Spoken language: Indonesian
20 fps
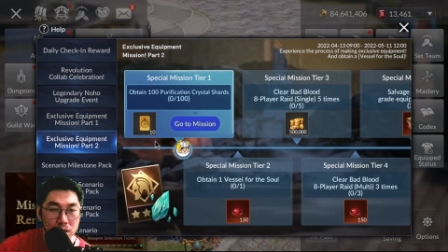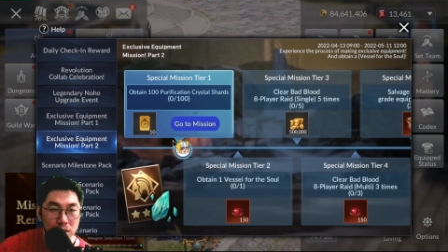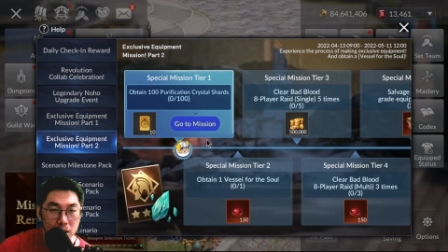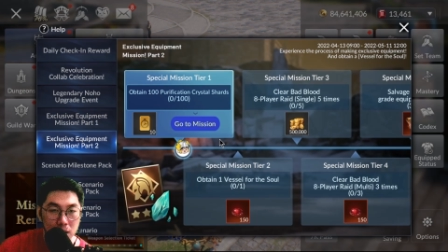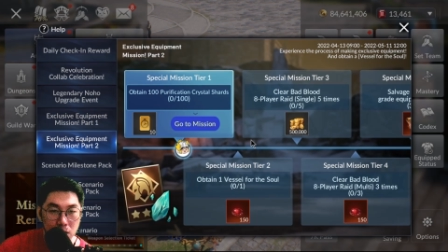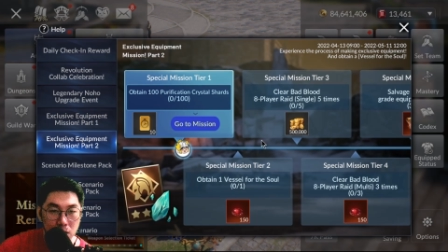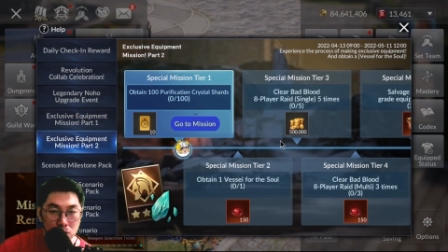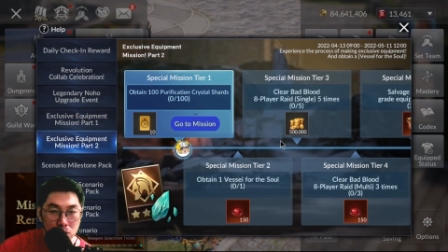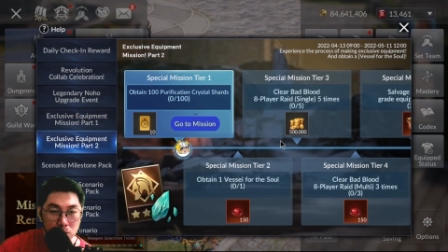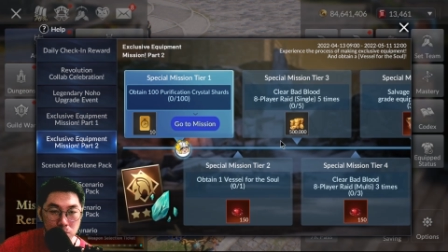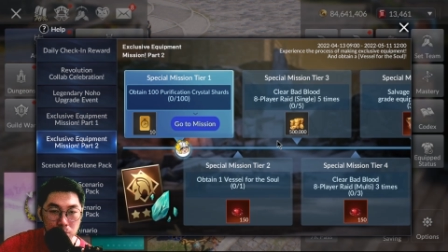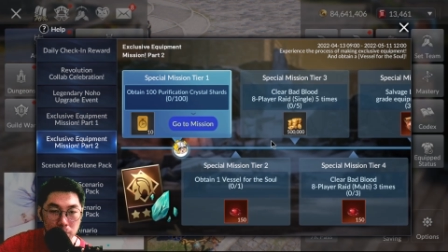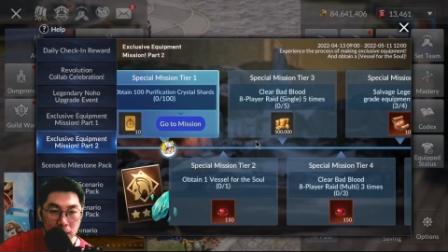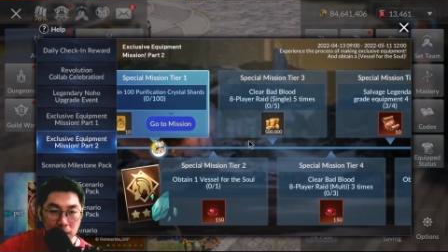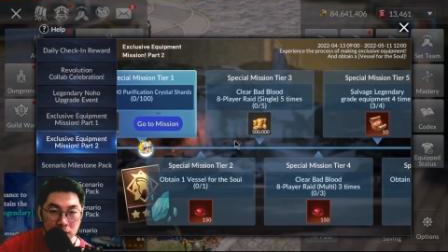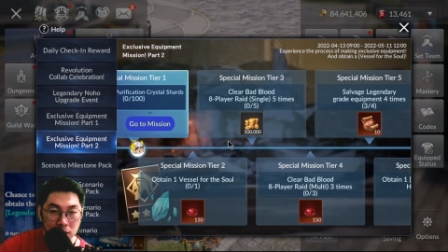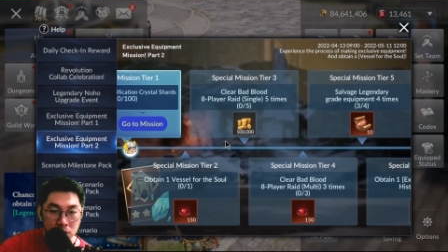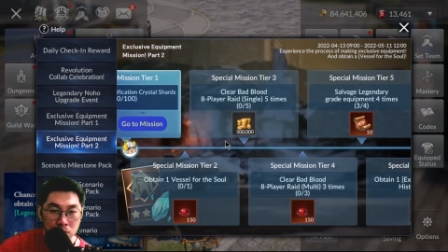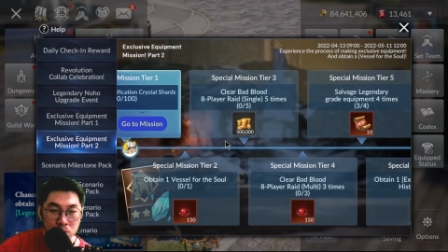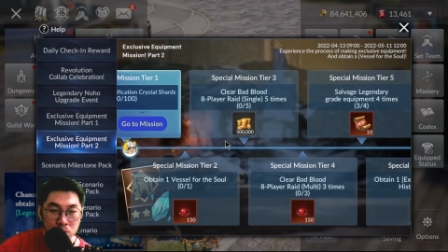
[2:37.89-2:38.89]
Terus
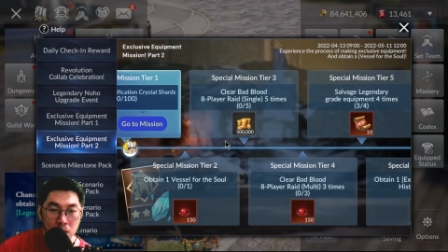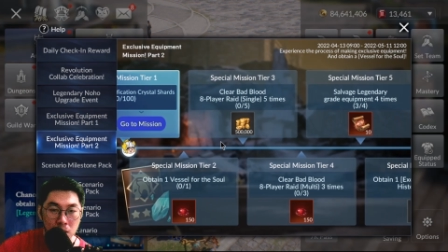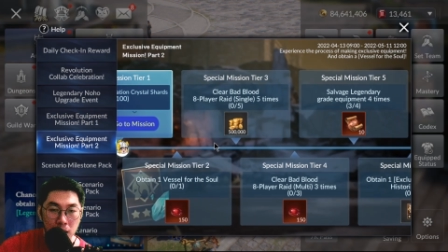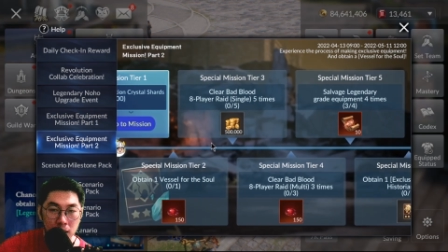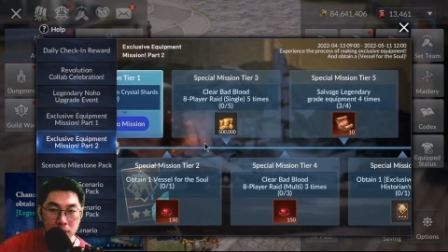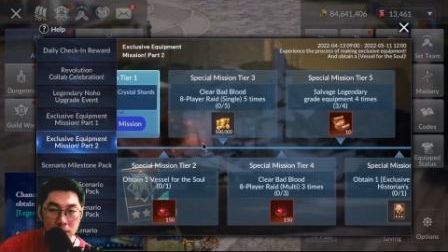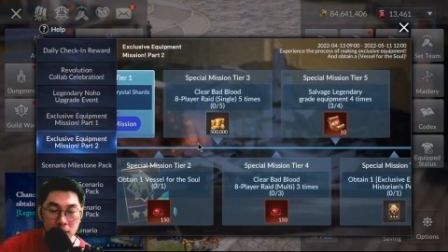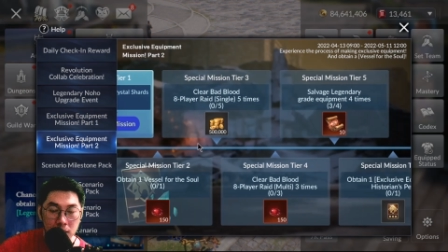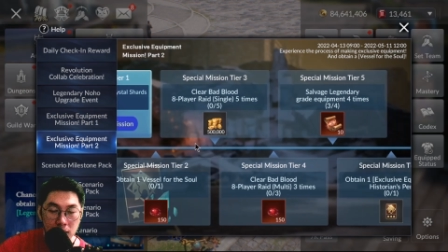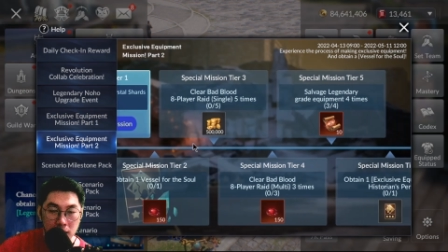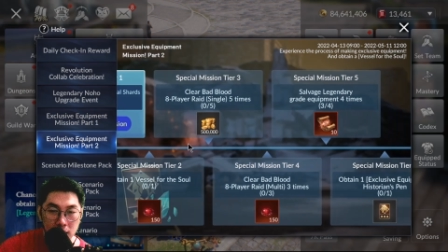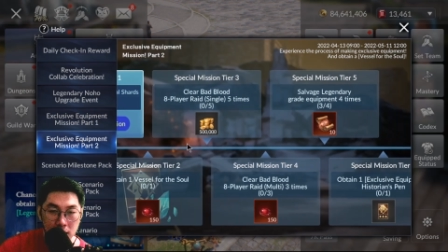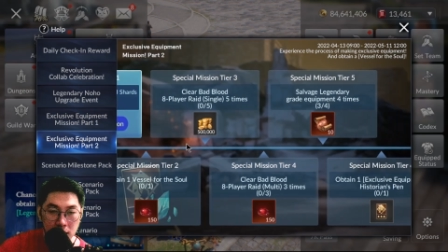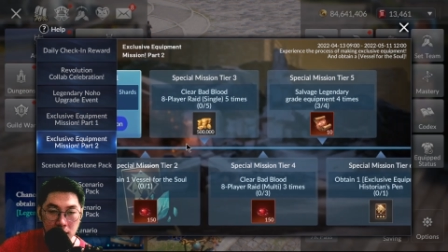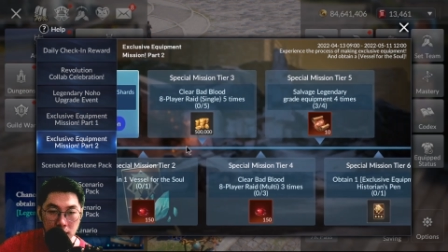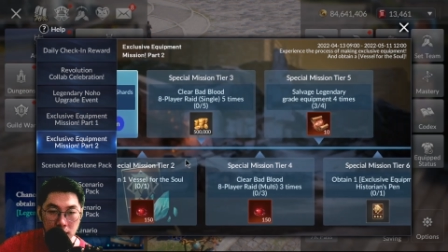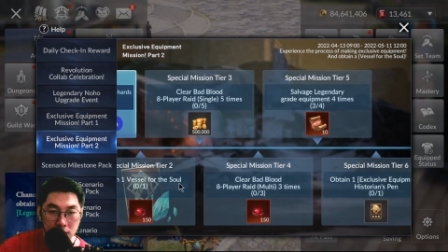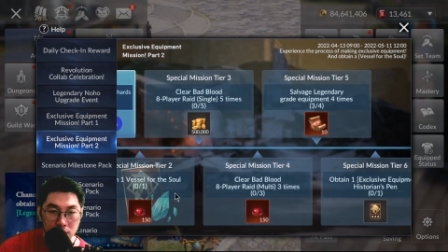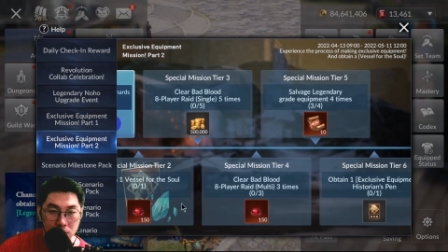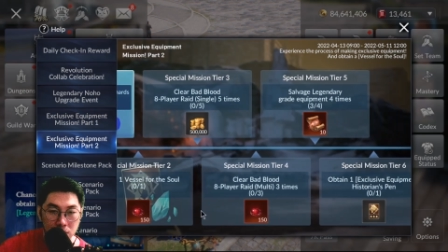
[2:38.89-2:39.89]
part 2-nya
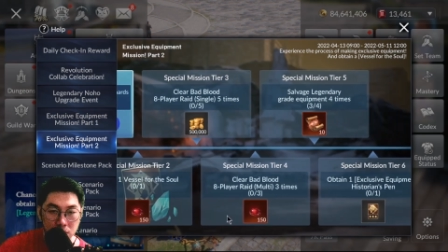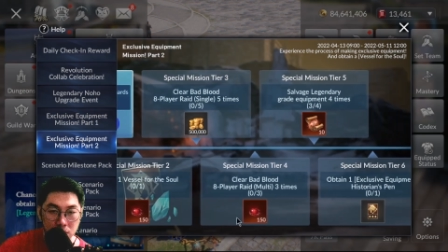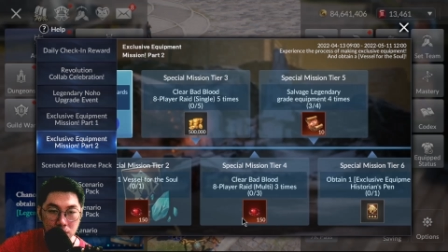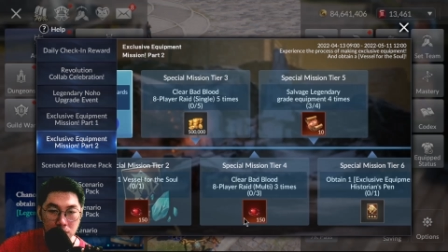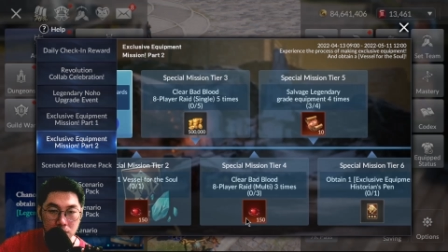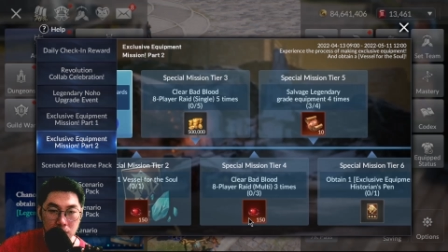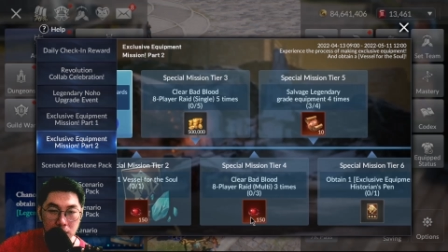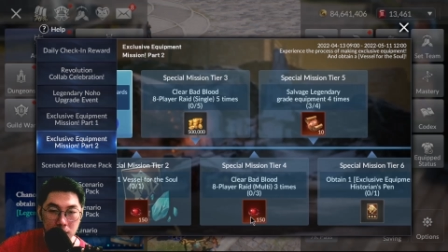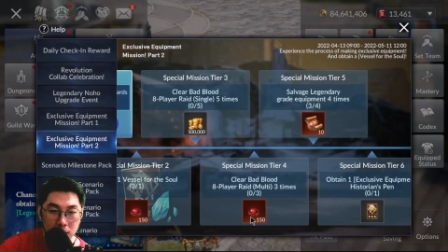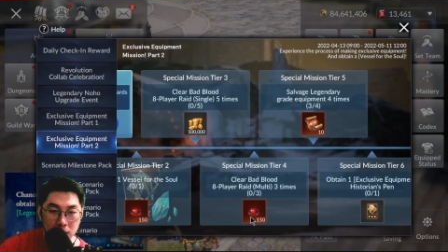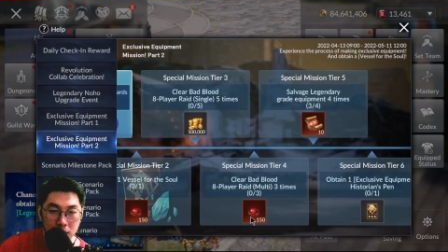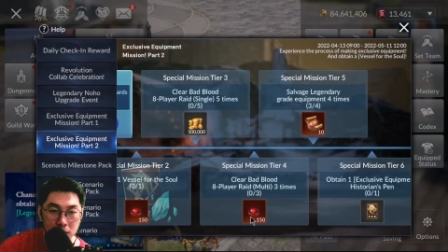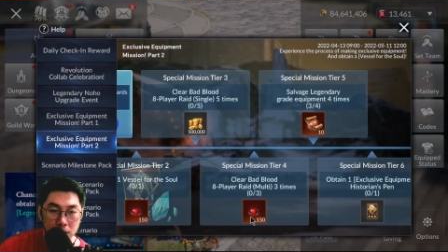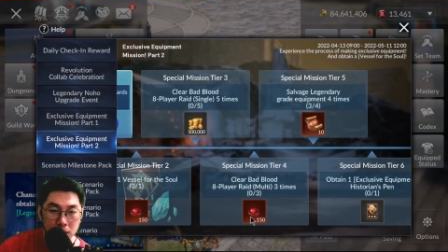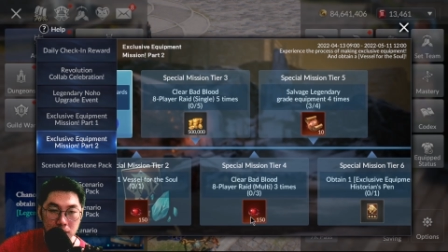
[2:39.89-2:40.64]
oh ini